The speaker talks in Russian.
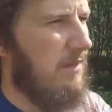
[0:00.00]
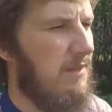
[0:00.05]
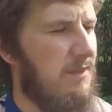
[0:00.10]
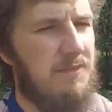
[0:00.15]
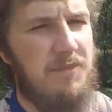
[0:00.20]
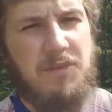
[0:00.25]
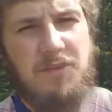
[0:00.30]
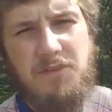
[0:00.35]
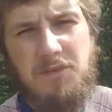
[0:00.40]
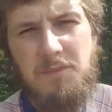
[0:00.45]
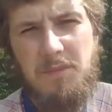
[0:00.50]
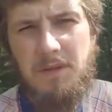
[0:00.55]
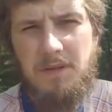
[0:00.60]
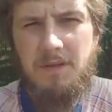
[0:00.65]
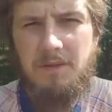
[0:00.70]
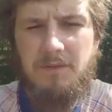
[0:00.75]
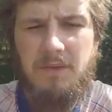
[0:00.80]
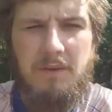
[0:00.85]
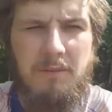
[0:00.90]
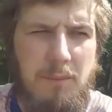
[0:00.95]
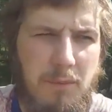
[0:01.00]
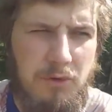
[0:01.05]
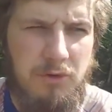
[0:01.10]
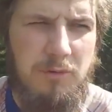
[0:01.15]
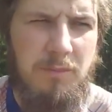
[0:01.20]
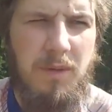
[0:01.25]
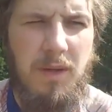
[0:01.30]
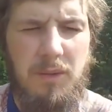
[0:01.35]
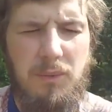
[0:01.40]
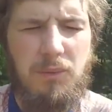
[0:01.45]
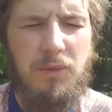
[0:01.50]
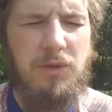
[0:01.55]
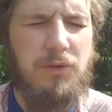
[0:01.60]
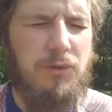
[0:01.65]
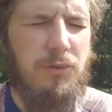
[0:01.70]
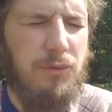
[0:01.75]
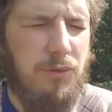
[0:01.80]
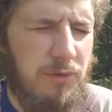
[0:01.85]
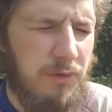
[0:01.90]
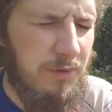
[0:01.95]
или 200 метров я в прошлом году
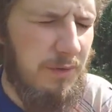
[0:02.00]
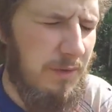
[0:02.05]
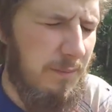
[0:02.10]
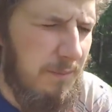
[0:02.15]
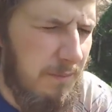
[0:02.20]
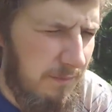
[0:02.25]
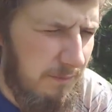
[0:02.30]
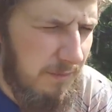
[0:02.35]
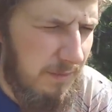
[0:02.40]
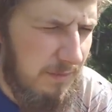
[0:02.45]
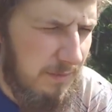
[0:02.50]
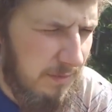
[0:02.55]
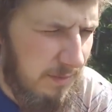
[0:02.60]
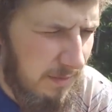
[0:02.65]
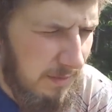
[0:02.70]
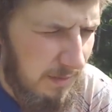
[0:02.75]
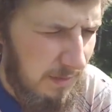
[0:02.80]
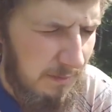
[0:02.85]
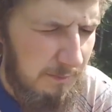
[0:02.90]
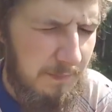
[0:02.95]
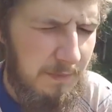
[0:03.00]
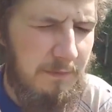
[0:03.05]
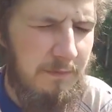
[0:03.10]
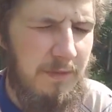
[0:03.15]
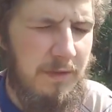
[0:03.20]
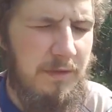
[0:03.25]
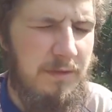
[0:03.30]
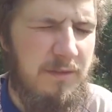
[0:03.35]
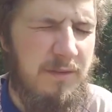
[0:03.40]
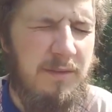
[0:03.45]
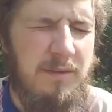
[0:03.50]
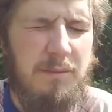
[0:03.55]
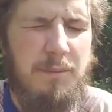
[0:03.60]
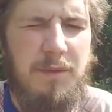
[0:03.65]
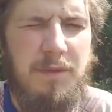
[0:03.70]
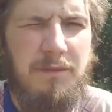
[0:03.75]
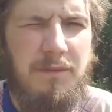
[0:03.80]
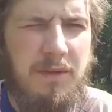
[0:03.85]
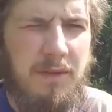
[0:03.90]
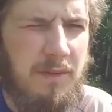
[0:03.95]
нашел следы медведя, медведицы с,
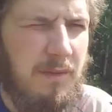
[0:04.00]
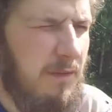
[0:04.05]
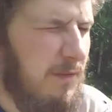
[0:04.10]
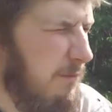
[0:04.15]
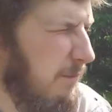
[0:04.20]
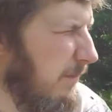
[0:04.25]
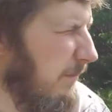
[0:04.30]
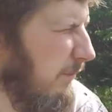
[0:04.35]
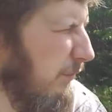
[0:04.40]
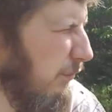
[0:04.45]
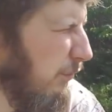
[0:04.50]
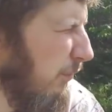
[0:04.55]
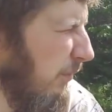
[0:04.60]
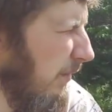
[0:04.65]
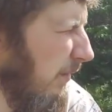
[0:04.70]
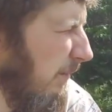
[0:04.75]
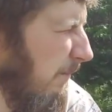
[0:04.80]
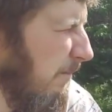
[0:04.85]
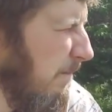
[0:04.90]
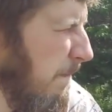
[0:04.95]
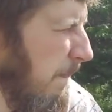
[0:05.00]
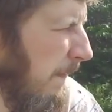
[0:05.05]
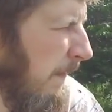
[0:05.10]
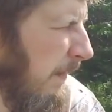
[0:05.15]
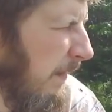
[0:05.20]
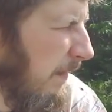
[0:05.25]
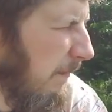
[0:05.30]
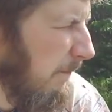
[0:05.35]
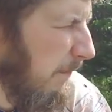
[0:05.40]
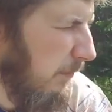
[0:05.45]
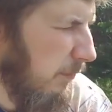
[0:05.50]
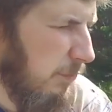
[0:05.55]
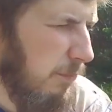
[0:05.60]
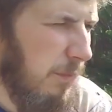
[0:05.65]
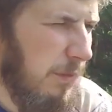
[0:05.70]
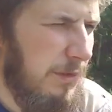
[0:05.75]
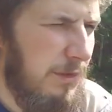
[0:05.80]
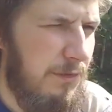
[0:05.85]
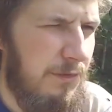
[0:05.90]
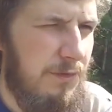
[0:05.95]
медве, с медвежонком.
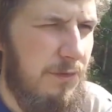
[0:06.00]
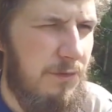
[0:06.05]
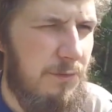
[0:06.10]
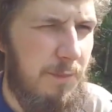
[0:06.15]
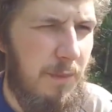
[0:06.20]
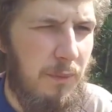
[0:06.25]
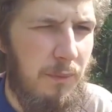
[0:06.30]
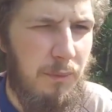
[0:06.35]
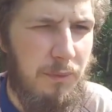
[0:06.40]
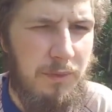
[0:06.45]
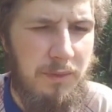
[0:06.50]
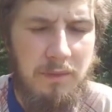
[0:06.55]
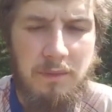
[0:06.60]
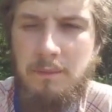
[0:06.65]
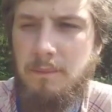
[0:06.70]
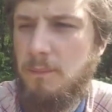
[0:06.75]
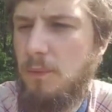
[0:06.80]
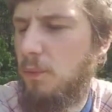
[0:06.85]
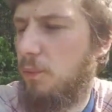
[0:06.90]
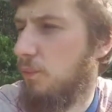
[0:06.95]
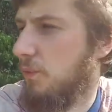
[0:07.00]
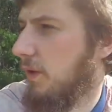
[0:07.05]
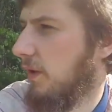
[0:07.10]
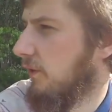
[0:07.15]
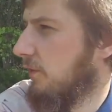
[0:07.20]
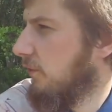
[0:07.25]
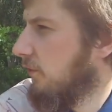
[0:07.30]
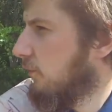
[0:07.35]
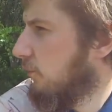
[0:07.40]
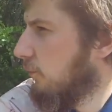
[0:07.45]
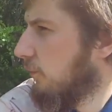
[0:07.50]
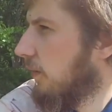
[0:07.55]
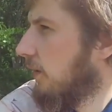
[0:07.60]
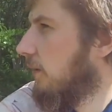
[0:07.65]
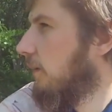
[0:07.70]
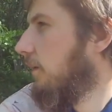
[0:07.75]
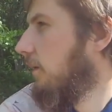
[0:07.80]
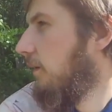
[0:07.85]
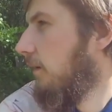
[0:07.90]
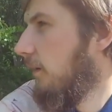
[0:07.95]
Поэтому они здесь спокойно могут дойти
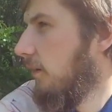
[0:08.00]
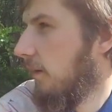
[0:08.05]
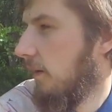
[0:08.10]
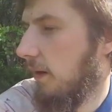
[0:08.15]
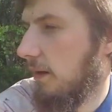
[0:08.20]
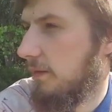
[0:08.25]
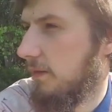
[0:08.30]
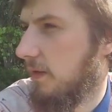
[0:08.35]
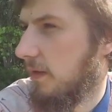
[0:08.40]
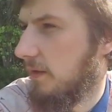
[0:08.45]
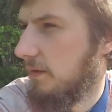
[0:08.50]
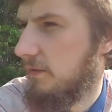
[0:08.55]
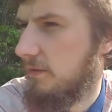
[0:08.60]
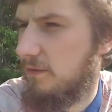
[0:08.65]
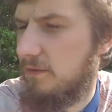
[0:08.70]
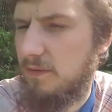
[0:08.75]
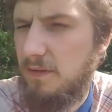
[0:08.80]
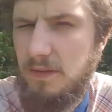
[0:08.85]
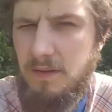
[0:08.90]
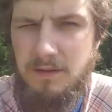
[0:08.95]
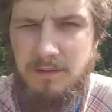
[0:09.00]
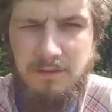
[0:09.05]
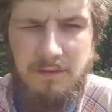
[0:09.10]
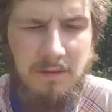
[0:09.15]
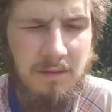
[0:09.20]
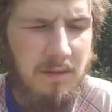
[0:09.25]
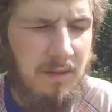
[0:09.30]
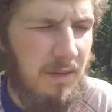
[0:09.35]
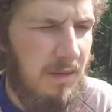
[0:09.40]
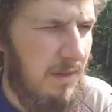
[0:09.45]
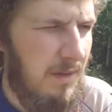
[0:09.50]
сюда от границы леса.